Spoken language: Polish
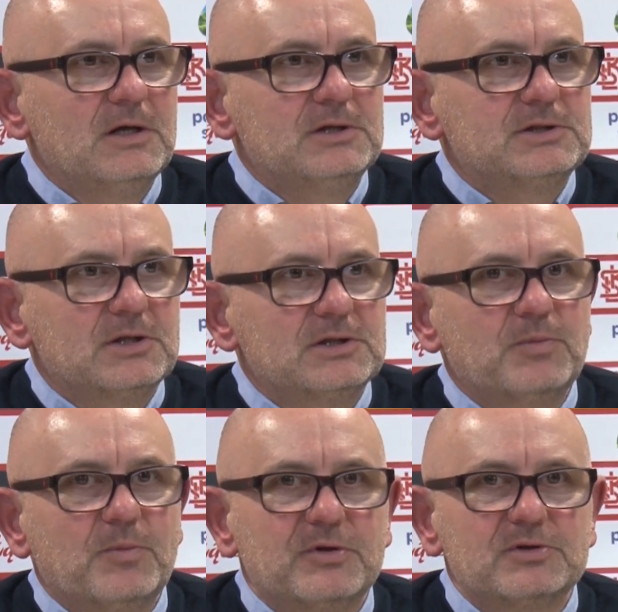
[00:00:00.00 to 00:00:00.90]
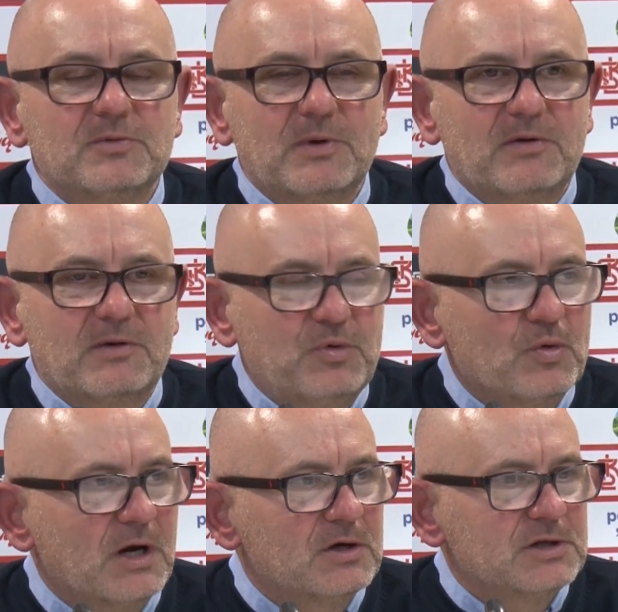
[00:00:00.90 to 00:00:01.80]
y, że, że po prostu
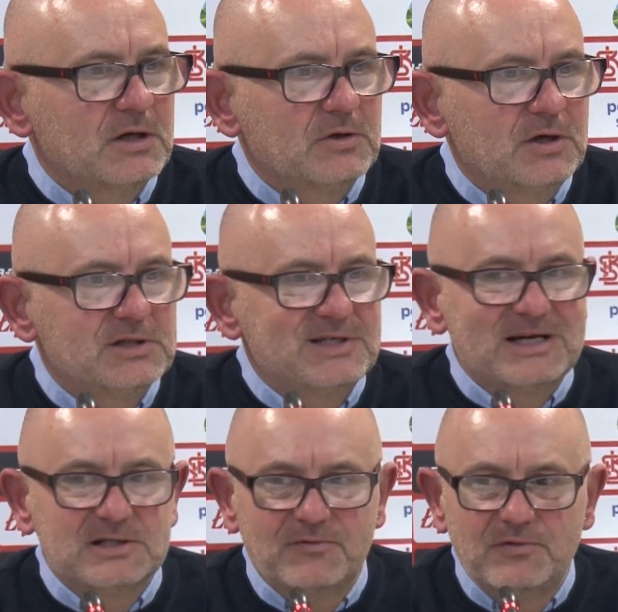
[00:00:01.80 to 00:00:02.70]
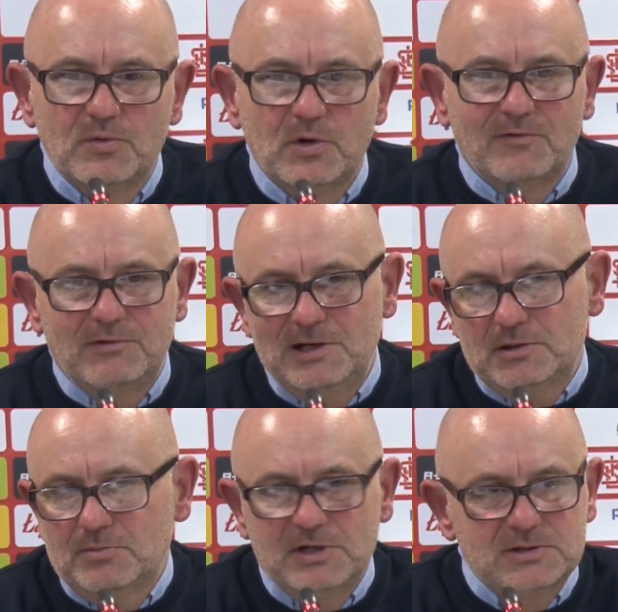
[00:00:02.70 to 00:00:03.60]
piłka nożna to nie jest jazda figurowa,
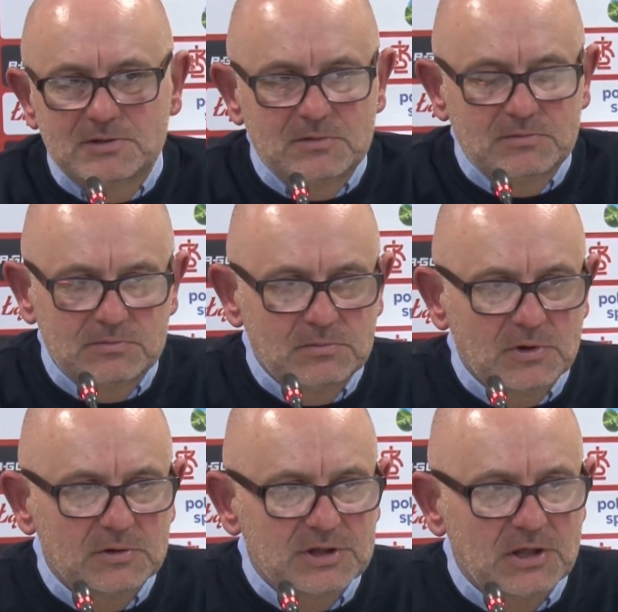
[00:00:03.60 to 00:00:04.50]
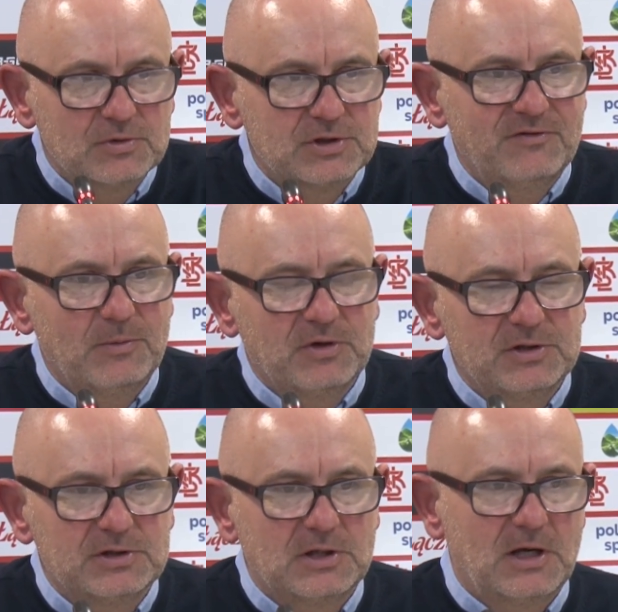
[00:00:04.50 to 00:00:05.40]
natomiast no, trzeba uczciwie
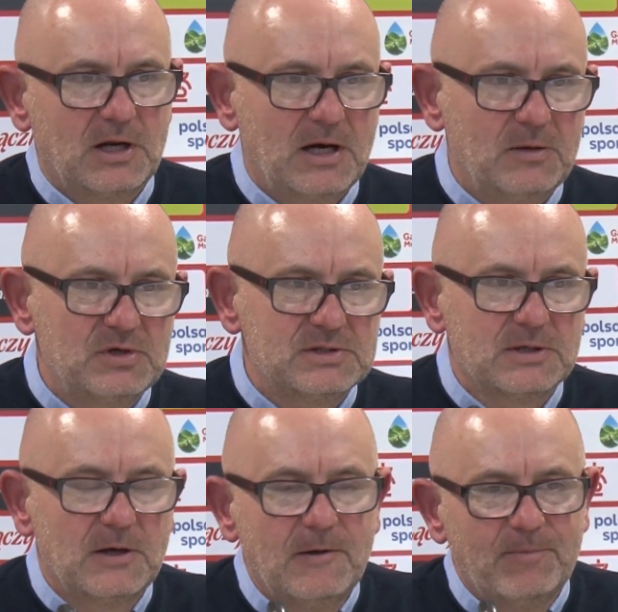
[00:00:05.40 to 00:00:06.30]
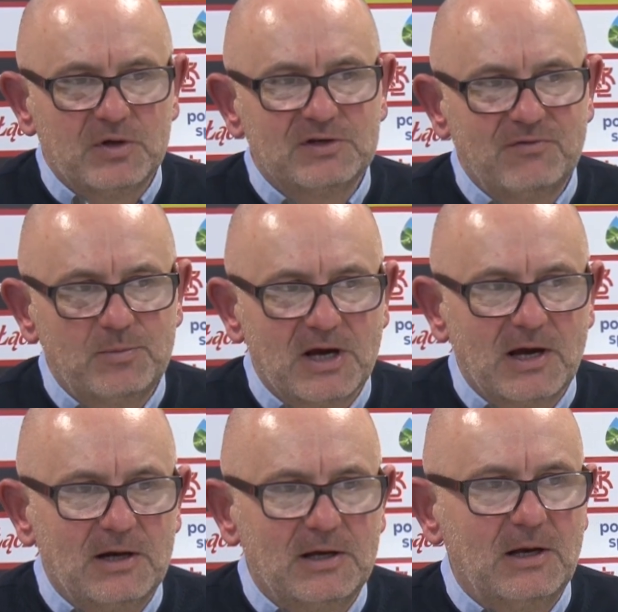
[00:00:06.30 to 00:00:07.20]
powiedzieć, że ten remis to jest
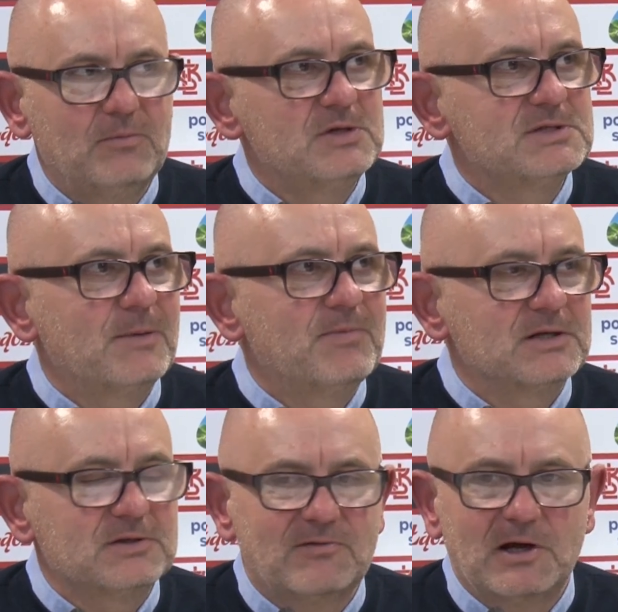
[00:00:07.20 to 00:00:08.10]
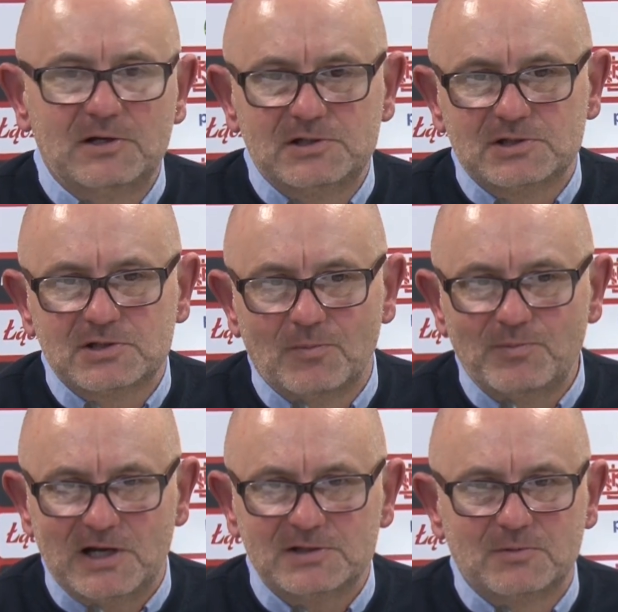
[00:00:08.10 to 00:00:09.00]
wybiegany remis, zapracowany ciężką
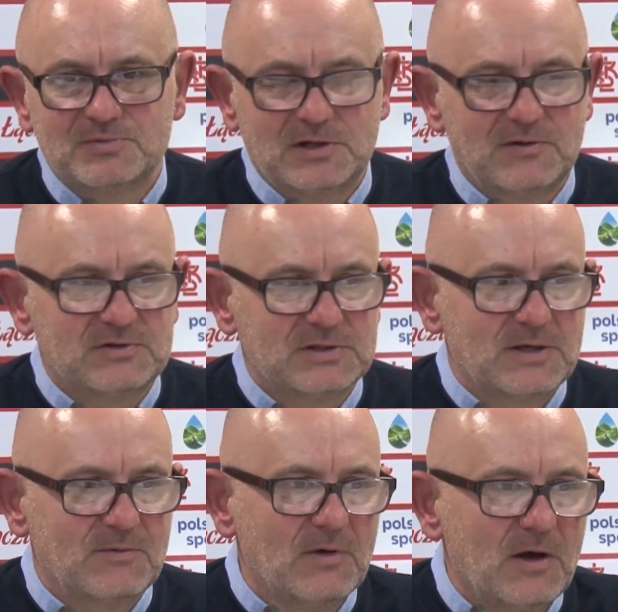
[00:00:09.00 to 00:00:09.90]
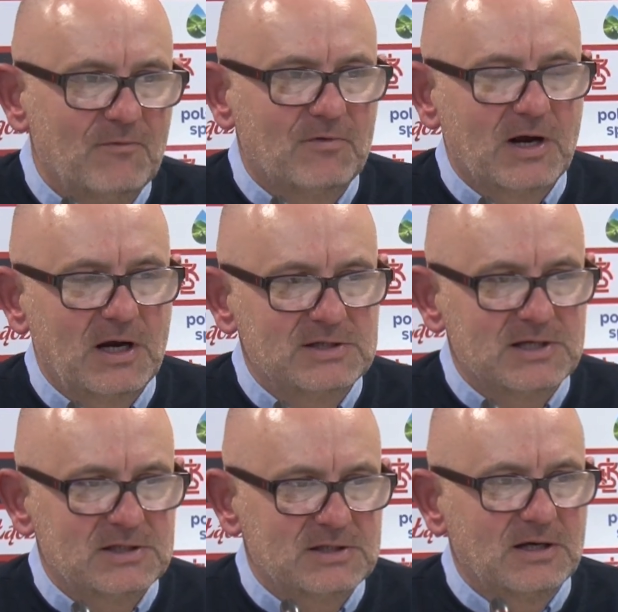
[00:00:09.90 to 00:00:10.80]
pracą, przede wszystkim w
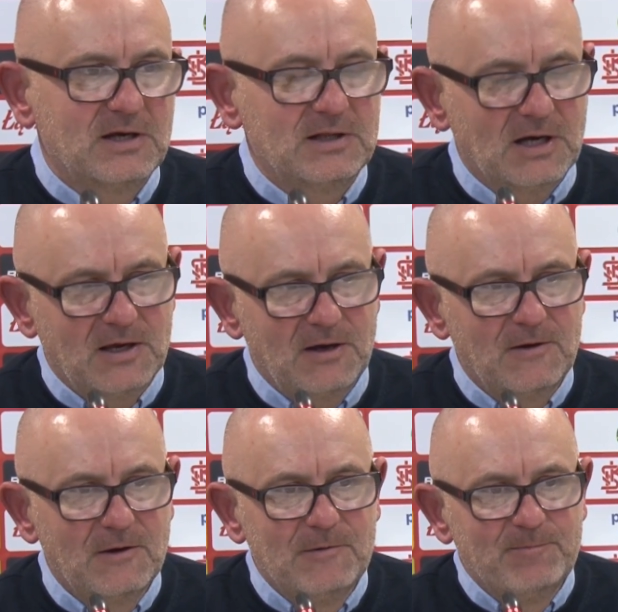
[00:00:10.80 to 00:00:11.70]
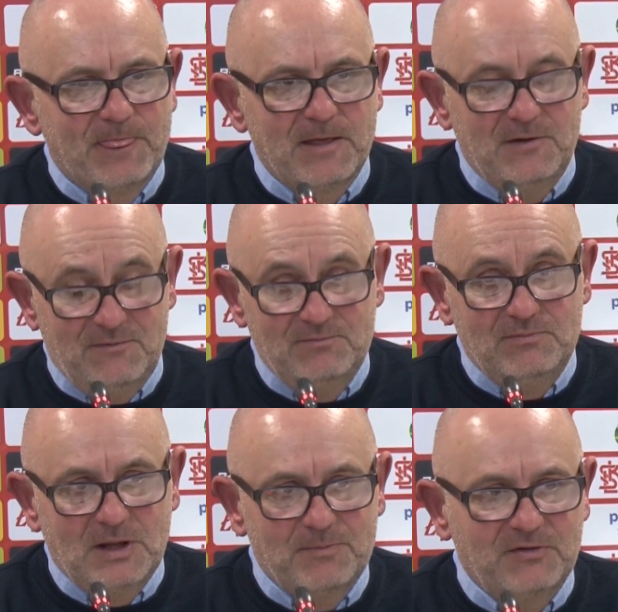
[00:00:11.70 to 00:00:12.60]
organizacji gry takiej e,
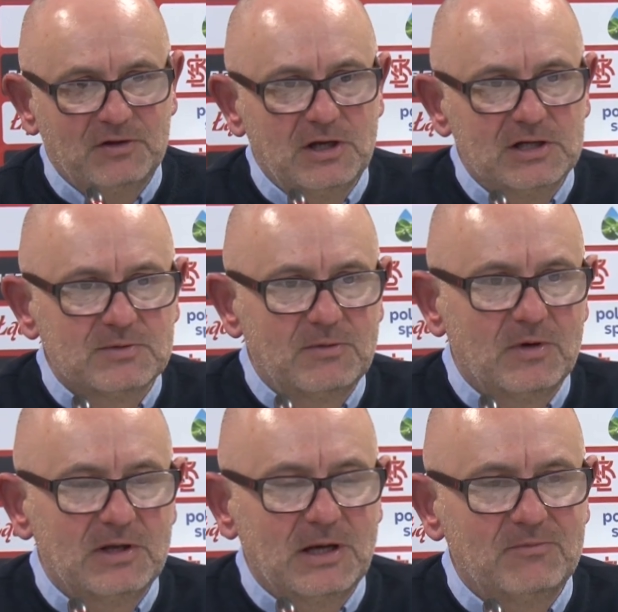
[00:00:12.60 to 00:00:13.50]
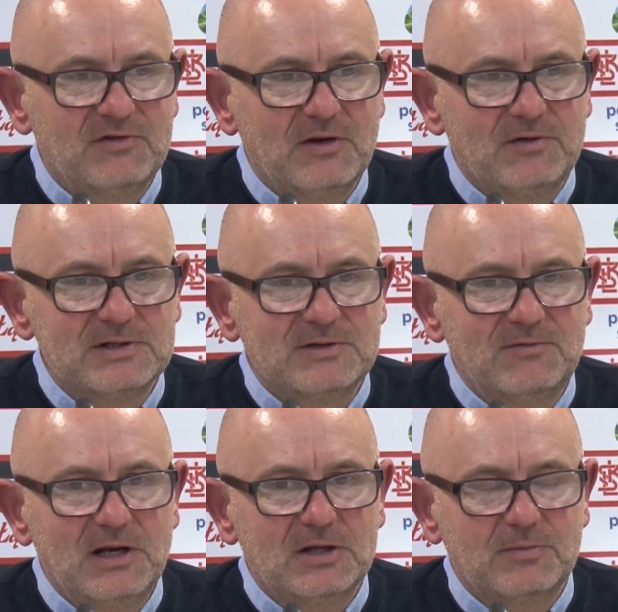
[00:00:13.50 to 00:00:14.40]
naprawdę niezłej momentami w
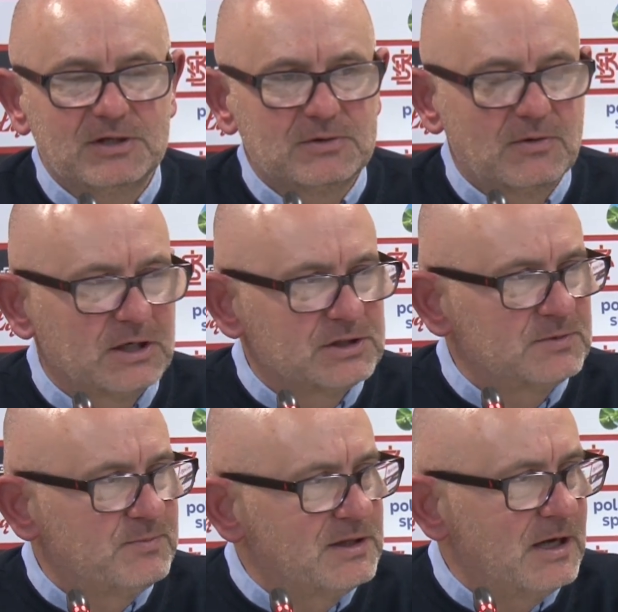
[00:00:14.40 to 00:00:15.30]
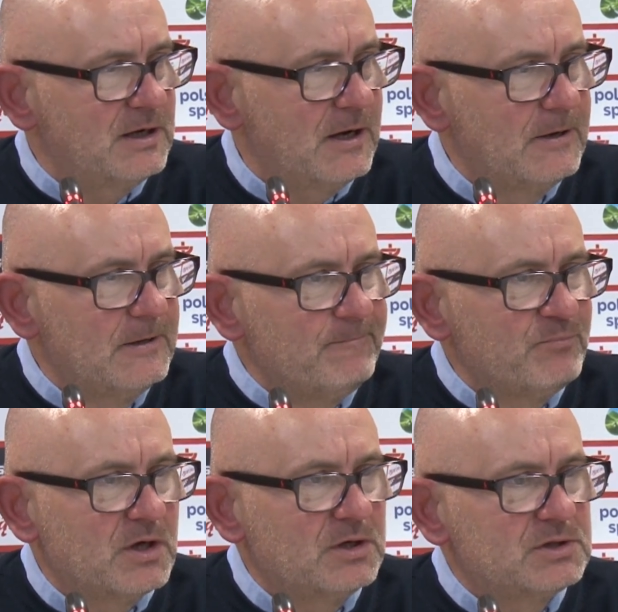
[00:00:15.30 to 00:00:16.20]
defensywie. Natomiast druga część pytania,
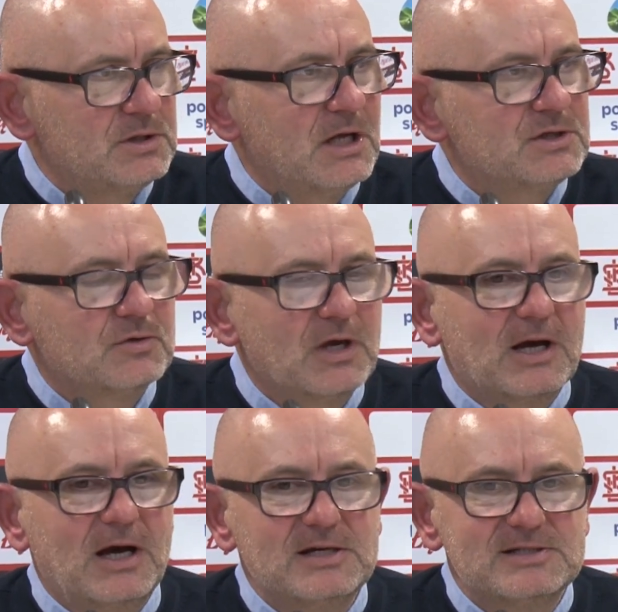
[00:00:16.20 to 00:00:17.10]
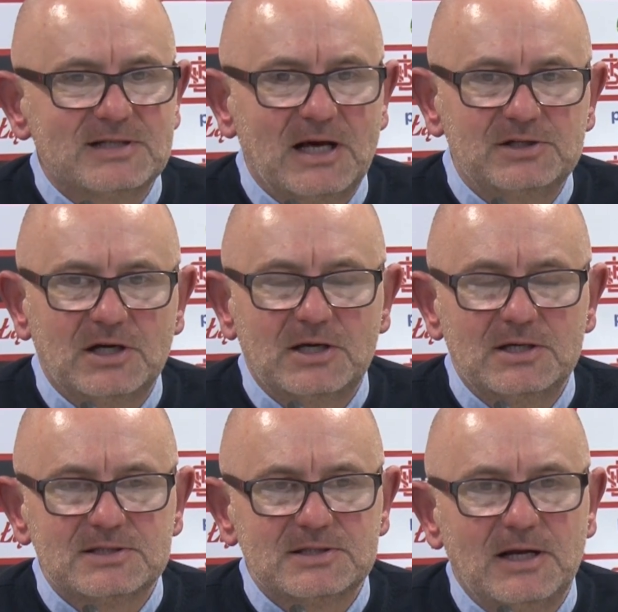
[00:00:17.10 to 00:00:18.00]
e, na co GK jest stać, jaki
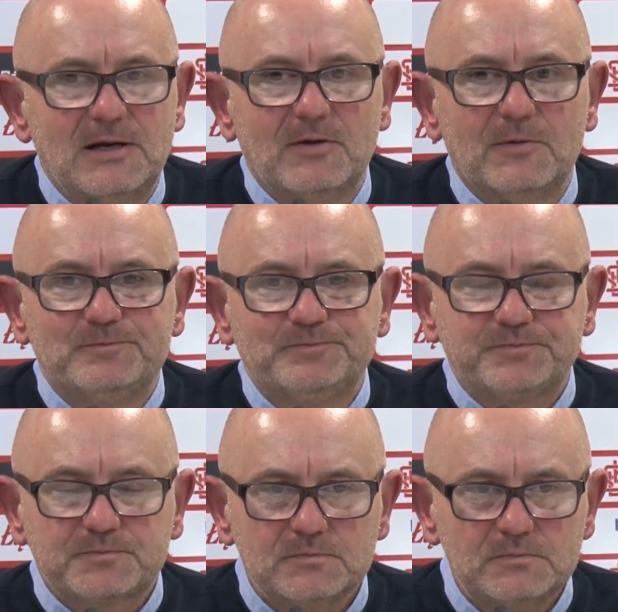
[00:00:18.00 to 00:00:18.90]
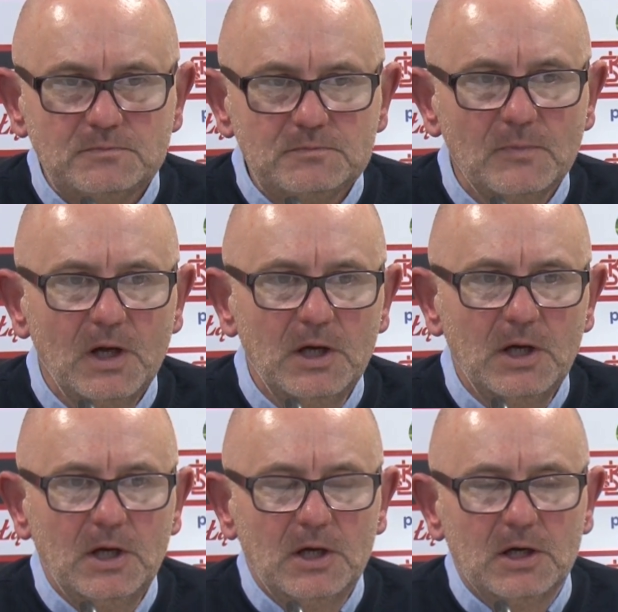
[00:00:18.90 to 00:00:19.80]
jest cel? No.
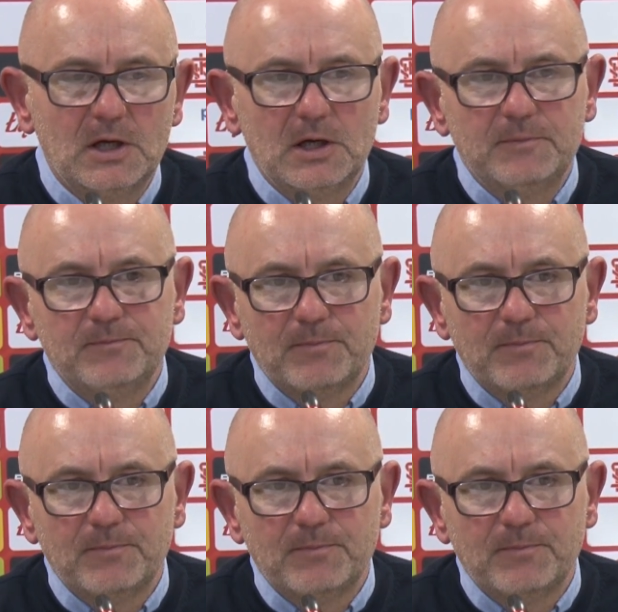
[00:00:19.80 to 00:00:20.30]
E,